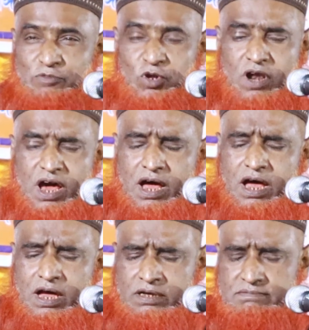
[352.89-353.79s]

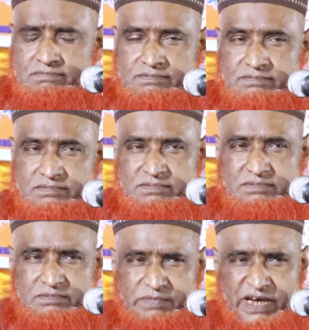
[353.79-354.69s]
আবদুল্লাহ
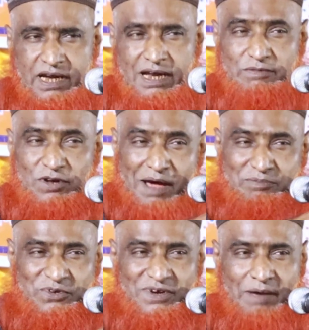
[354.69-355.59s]
বেটার নাম হলো
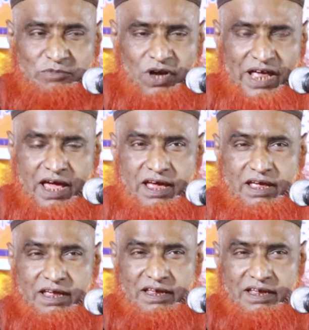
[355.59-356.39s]
আবদুল্লাহ আবদুল্লাহ রে